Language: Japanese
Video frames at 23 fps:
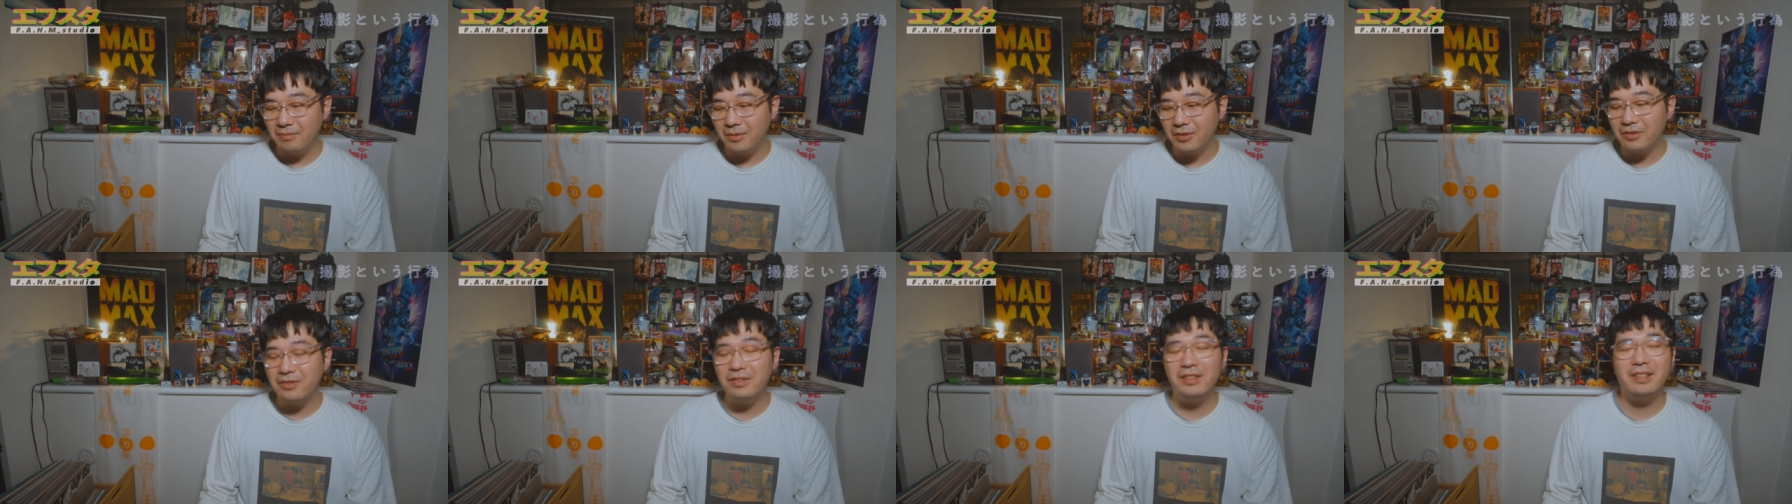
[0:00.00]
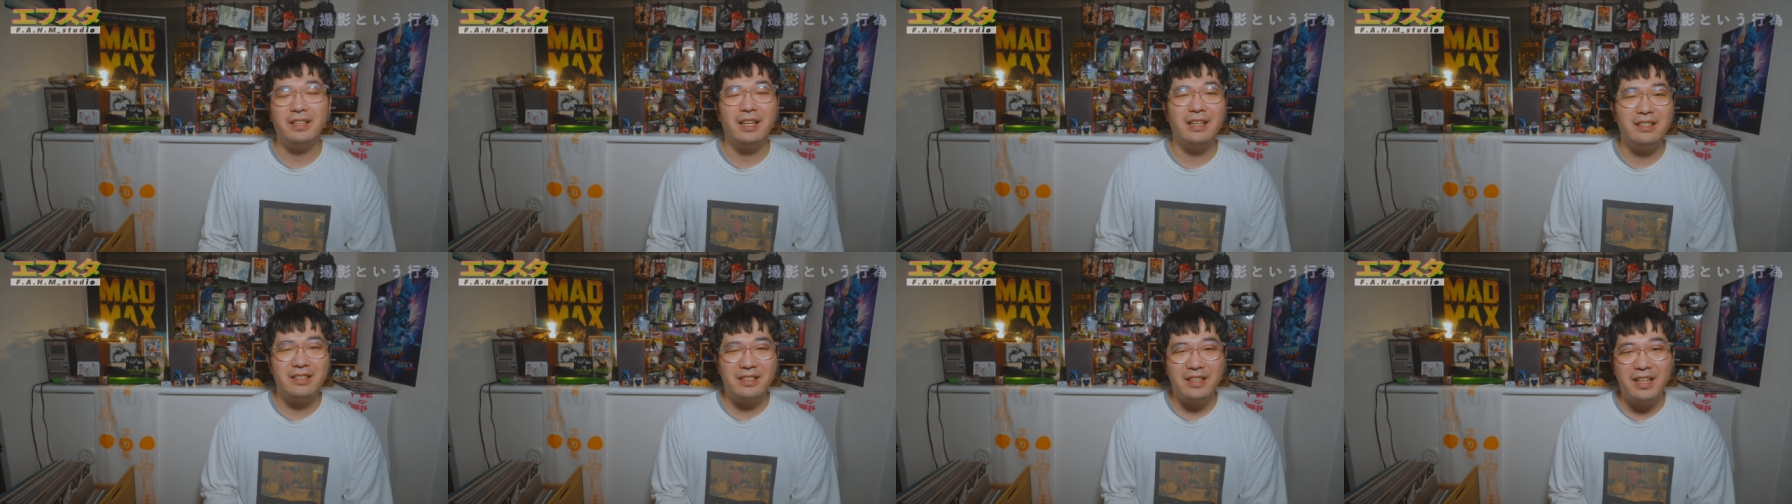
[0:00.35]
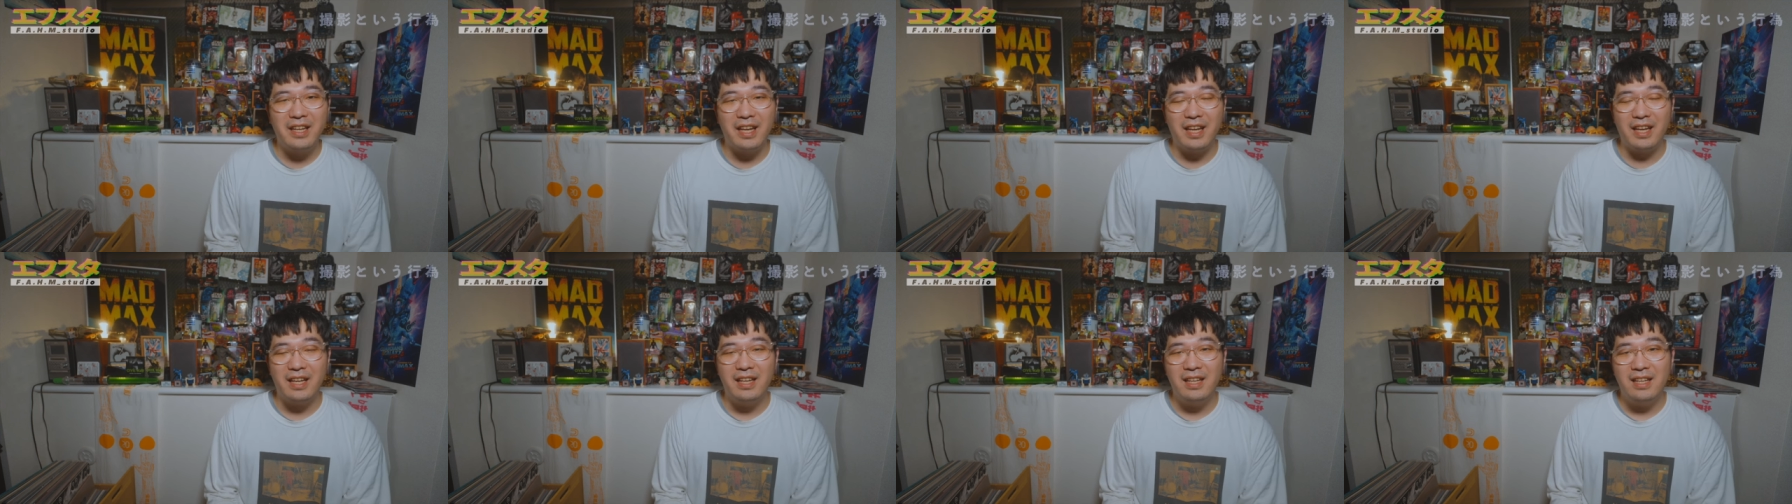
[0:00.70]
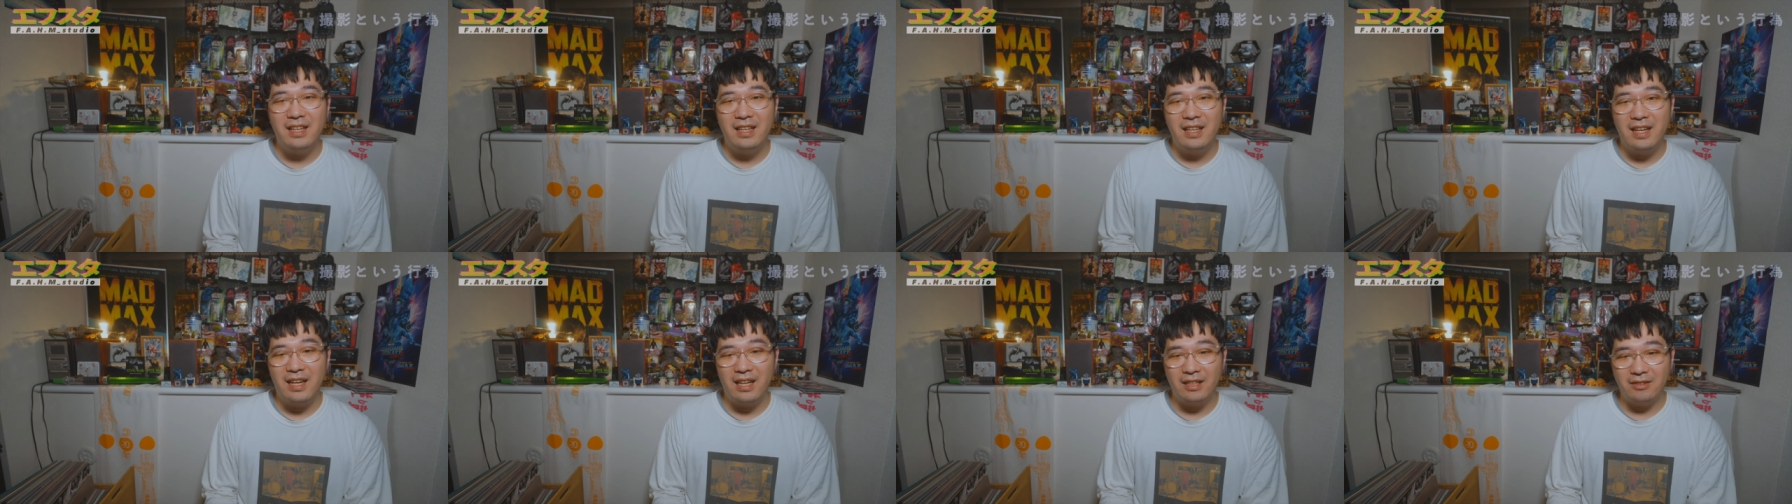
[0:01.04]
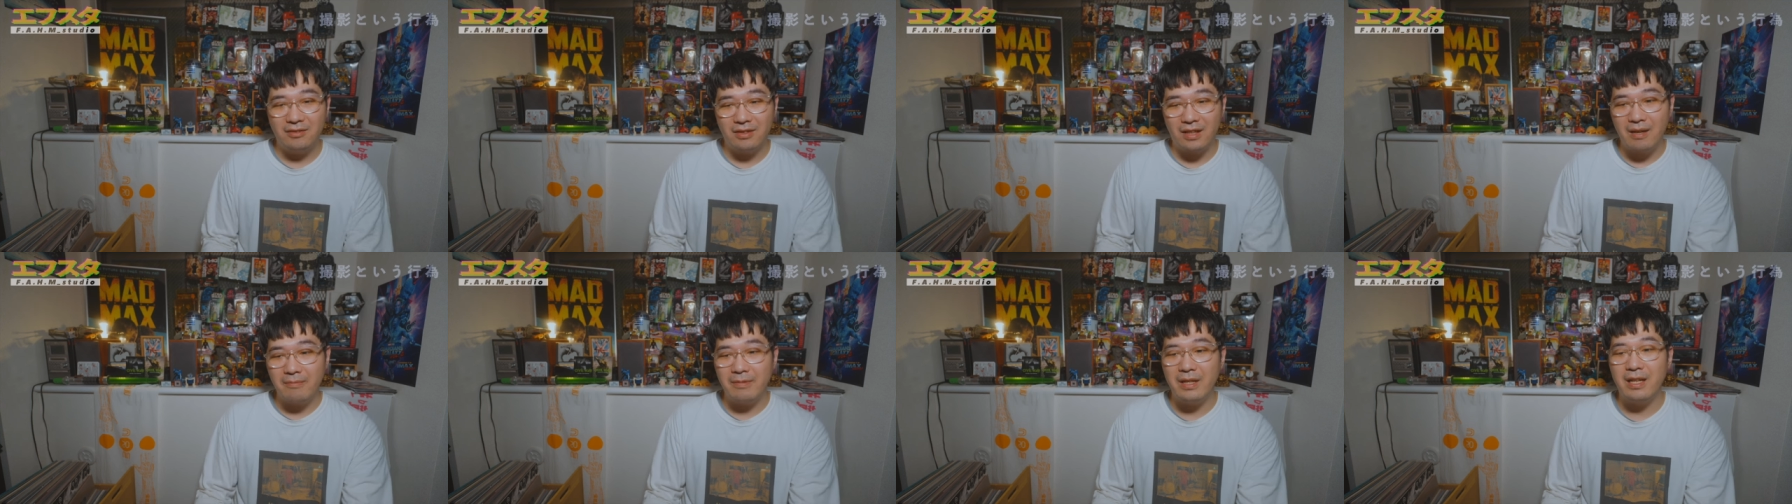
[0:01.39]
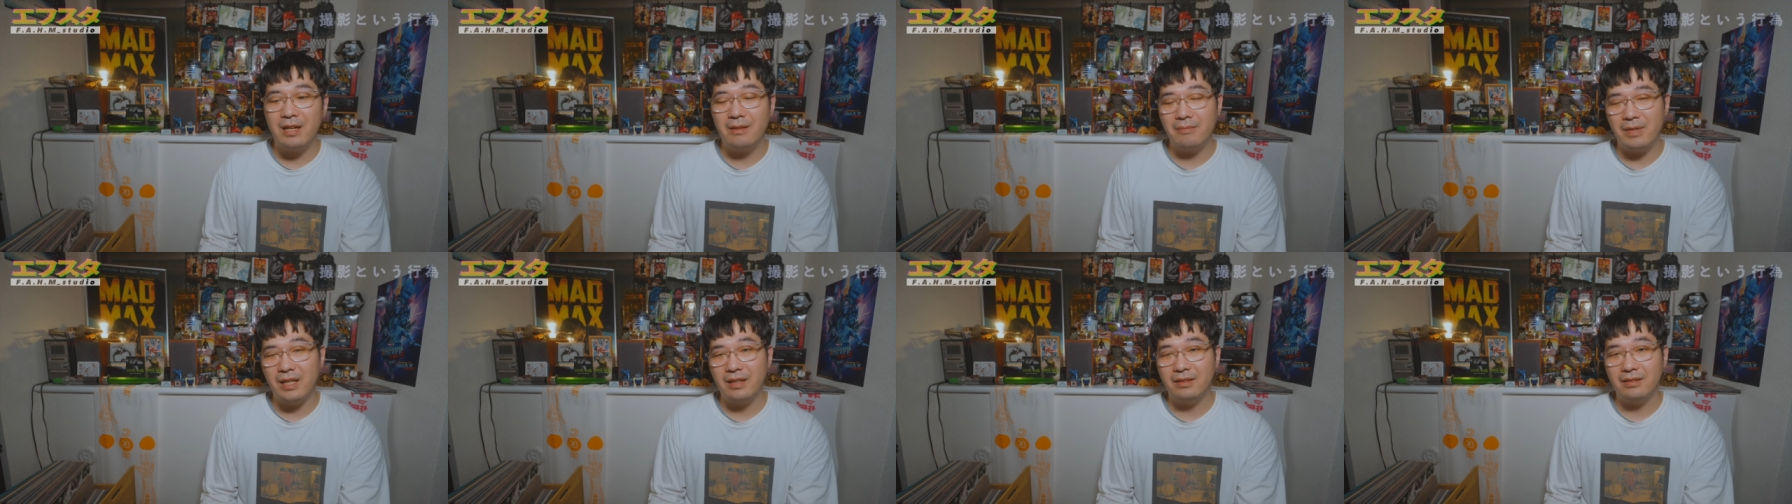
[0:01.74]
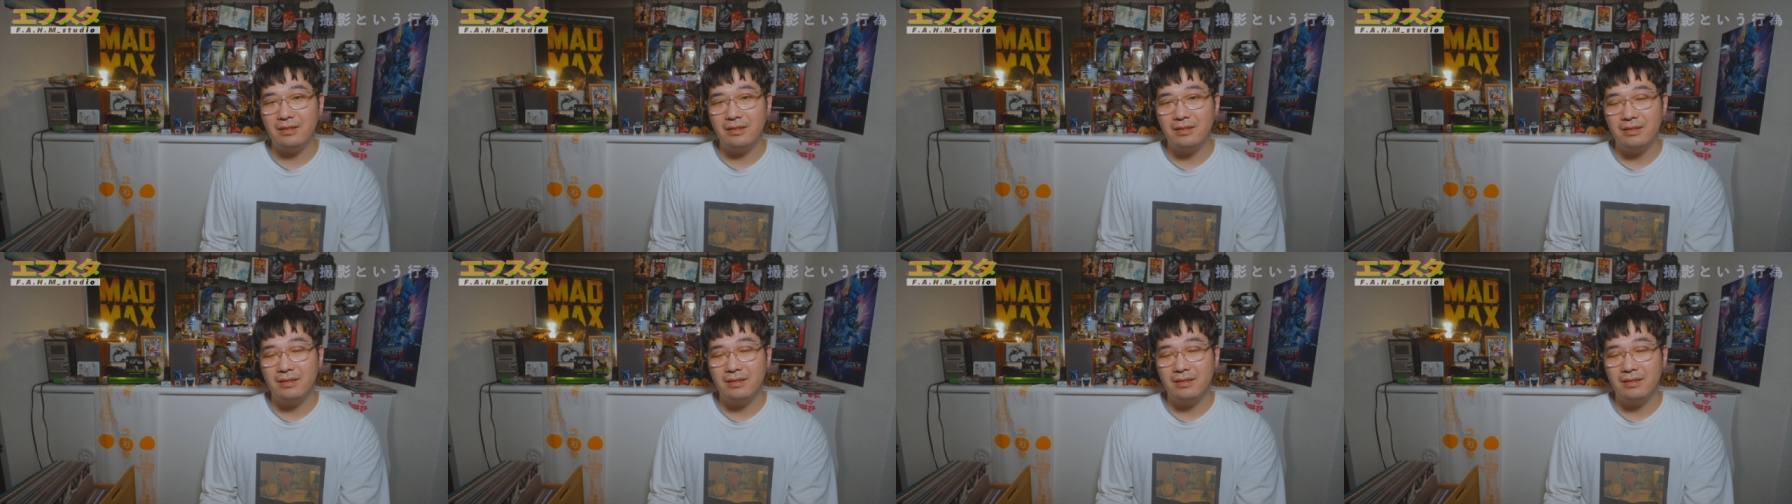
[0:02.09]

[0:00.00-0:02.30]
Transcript: ものに対してあのカメラマン